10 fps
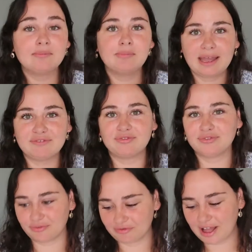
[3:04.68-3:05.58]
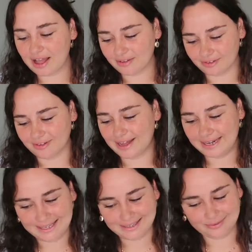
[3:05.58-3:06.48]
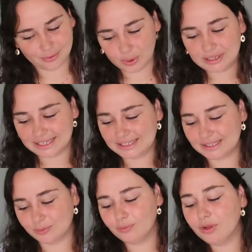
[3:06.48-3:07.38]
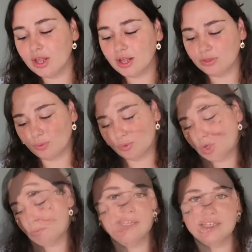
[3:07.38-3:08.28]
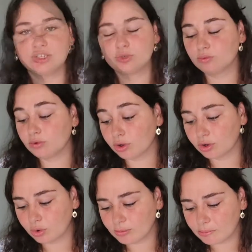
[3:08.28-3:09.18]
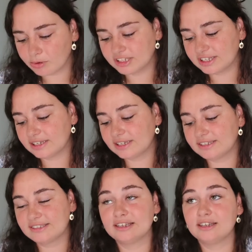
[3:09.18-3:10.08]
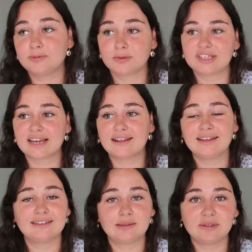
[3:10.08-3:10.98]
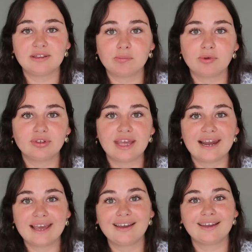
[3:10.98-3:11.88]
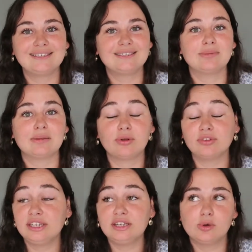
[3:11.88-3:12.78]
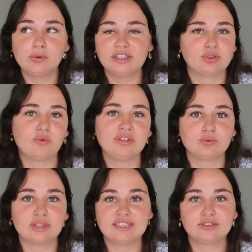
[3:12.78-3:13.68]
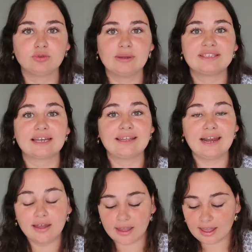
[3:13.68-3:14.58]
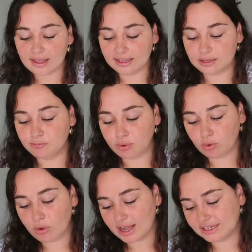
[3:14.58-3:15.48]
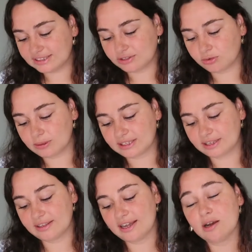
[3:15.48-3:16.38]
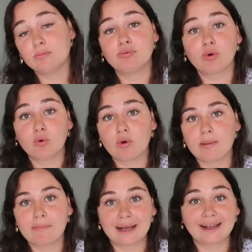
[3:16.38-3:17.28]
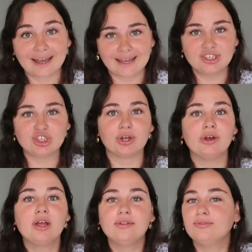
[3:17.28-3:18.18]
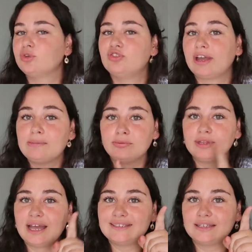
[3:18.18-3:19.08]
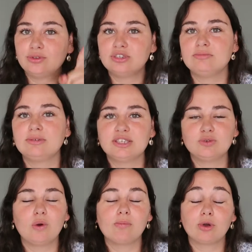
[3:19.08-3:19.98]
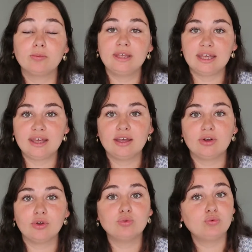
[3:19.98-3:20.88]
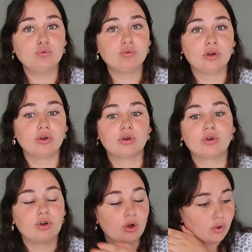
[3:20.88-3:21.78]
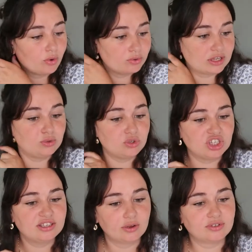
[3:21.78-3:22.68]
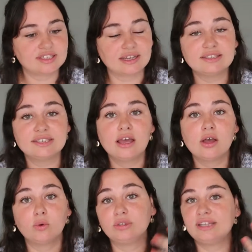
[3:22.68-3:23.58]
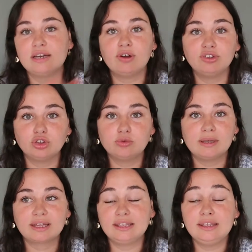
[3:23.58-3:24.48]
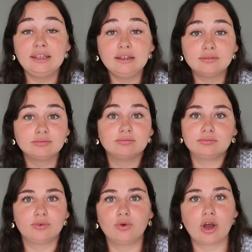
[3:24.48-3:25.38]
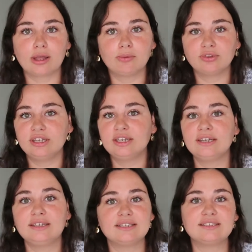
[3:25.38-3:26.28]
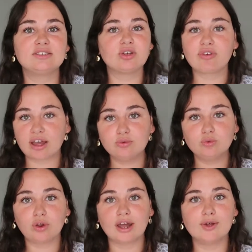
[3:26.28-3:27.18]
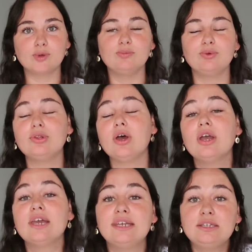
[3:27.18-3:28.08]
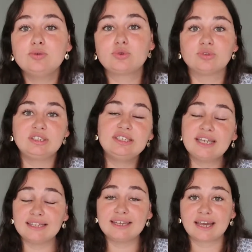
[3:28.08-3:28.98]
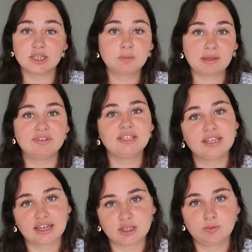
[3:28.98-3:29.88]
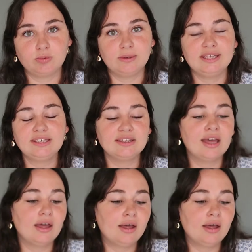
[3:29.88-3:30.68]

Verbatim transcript: Bref, on va euh, aller aux questions. Donc la première question euh, qu'on m'a posée, c'est je pense quelqu'un qui était peut-être un peu en galère et qui m'a demandé comment t'as trouvé ton assistante maternelle et pourquoi assistante maternelle, pourquoi pas crèche donc je vais répondre à cette deuxième question en premier. Euh, nous, quand on a su que j'étais enceinte, on est allé voir notre mairie, on leur a demandé qu'est-ce qui s'offre à nous dans la commune. Ils nous ont dit il y a des crèches privées, des crèches publiques.